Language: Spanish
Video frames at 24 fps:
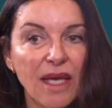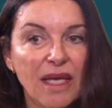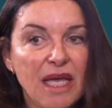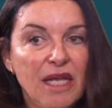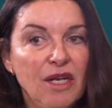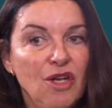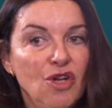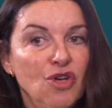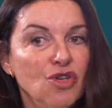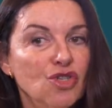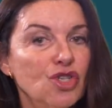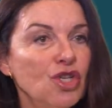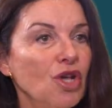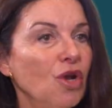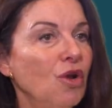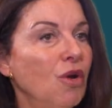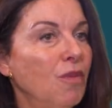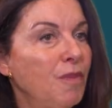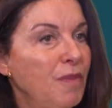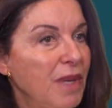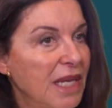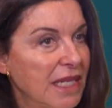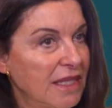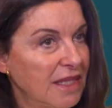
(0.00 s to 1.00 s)
que no se
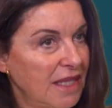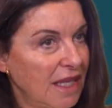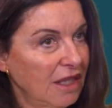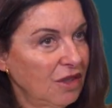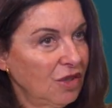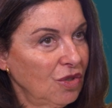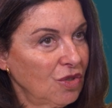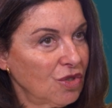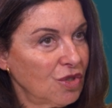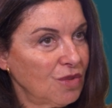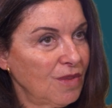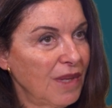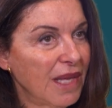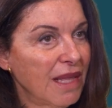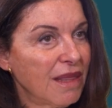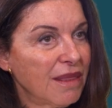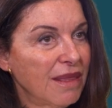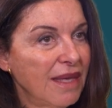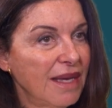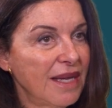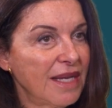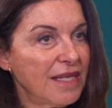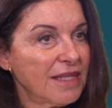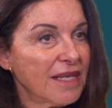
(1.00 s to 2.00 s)
lo piensan dos
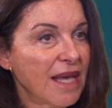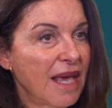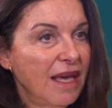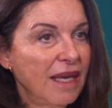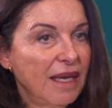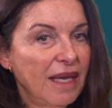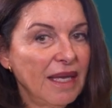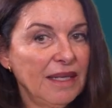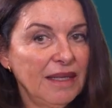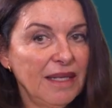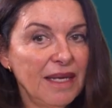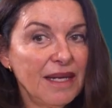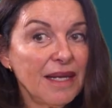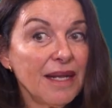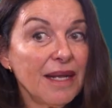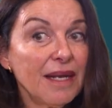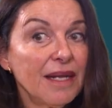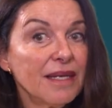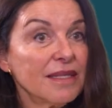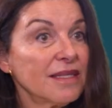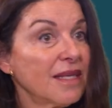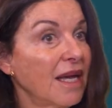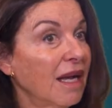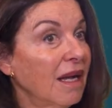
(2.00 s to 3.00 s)
veces, que tienen
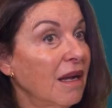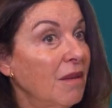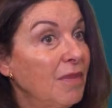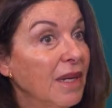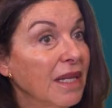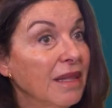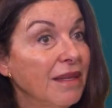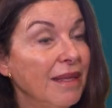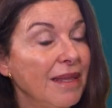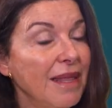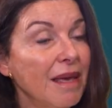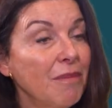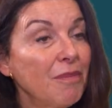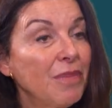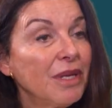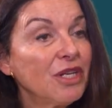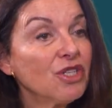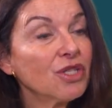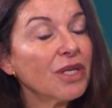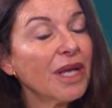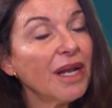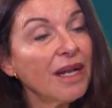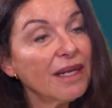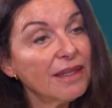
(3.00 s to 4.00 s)
esa capacidad, pero
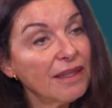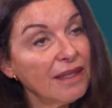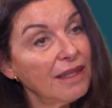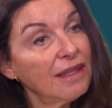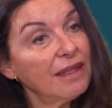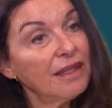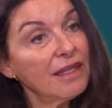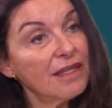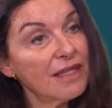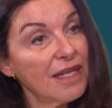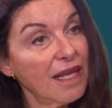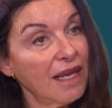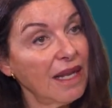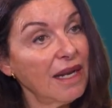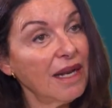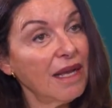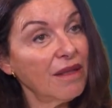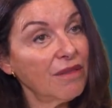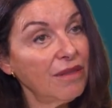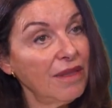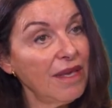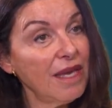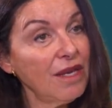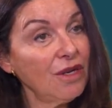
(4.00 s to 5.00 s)
es que la tienen desde que
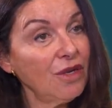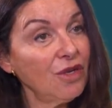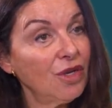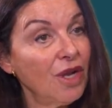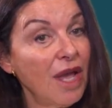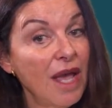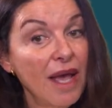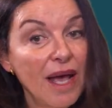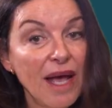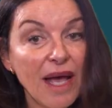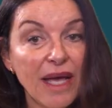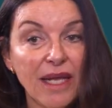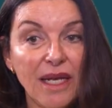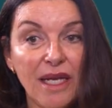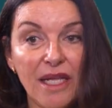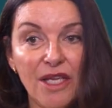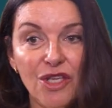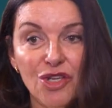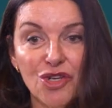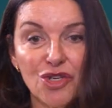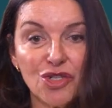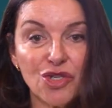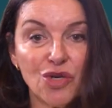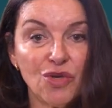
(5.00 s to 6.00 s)
nacieron. Hay
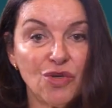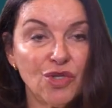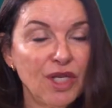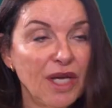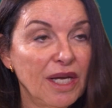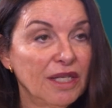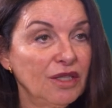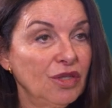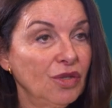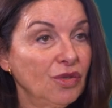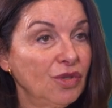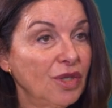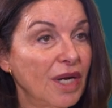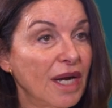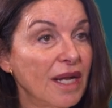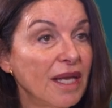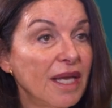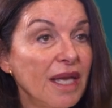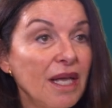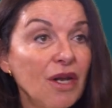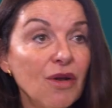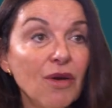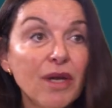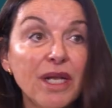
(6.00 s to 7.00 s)
niños con llanto
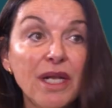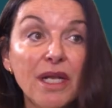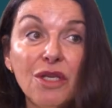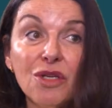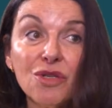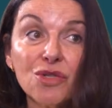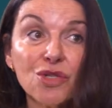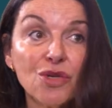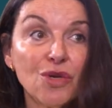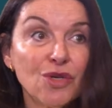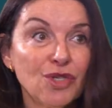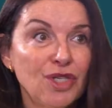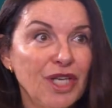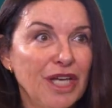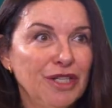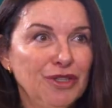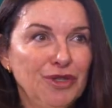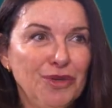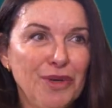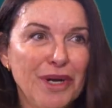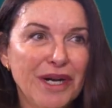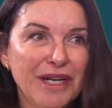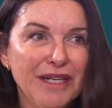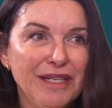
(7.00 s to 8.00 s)
tranquilo, hay niños con
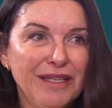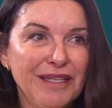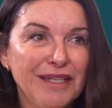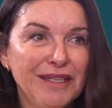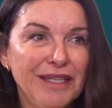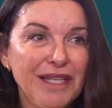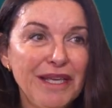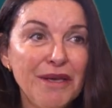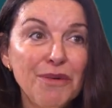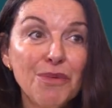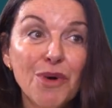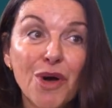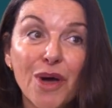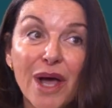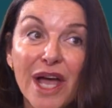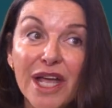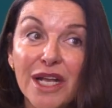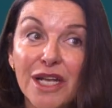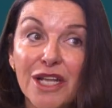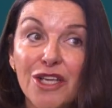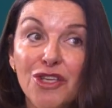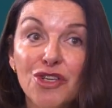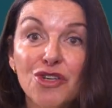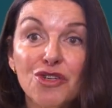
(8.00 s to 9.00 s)
llanto irritativo, hay
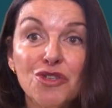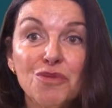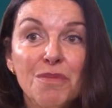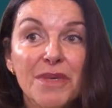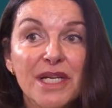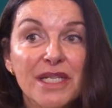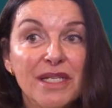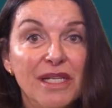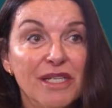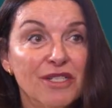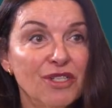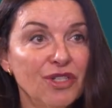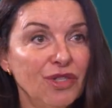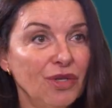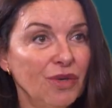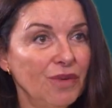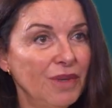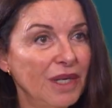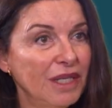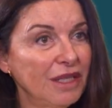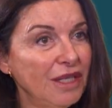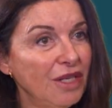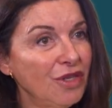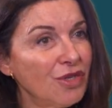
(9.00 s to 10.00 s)
niños más
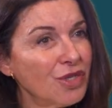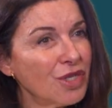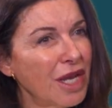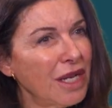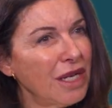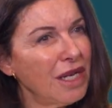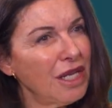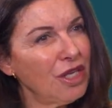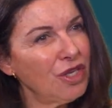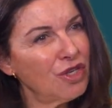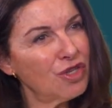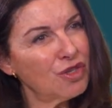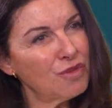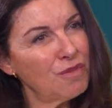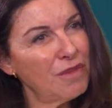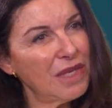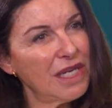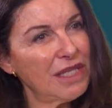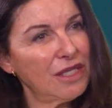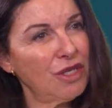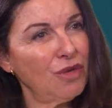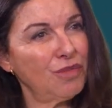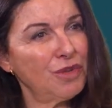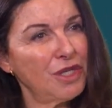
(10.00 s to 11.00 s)
extrovertidos, hay niños
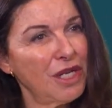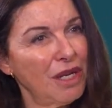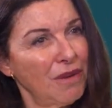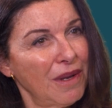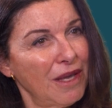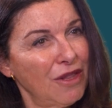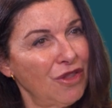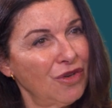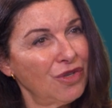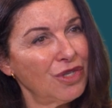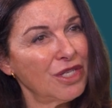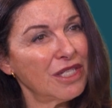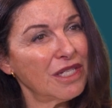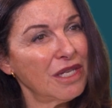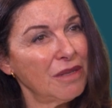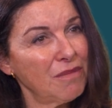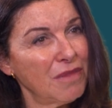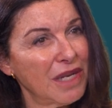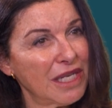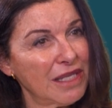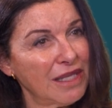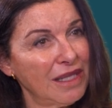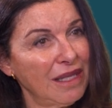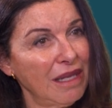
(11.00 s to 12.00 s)
más observadores y
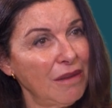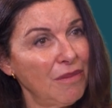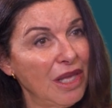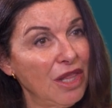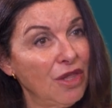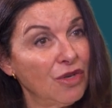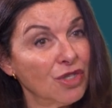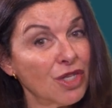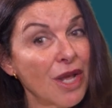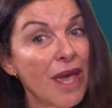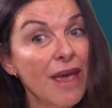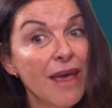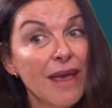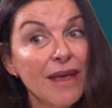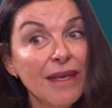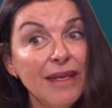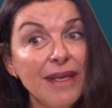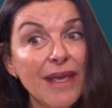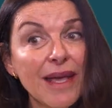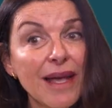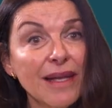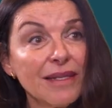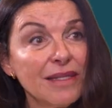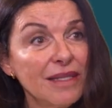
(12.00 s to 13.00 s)
más tímidos.
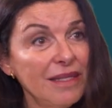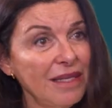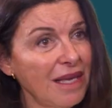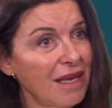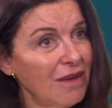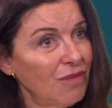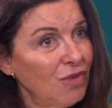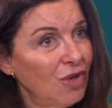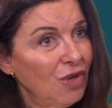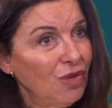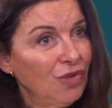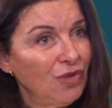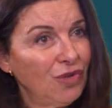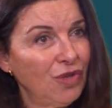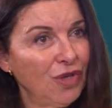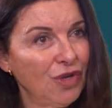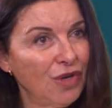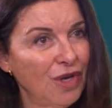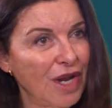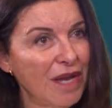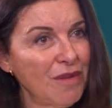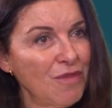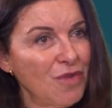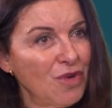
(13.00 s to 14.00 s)
Y así
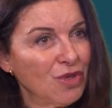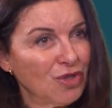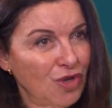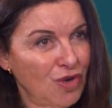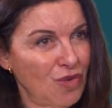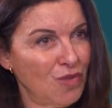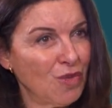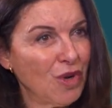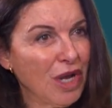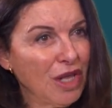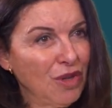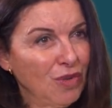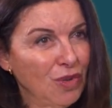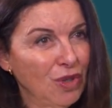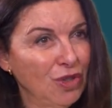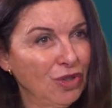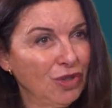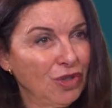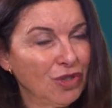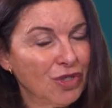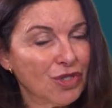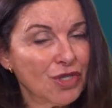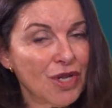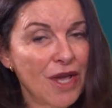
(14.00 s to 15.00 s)
evolucionamos como
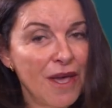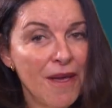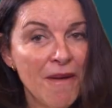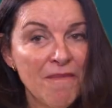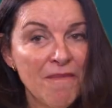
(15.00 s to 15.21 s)
adultos.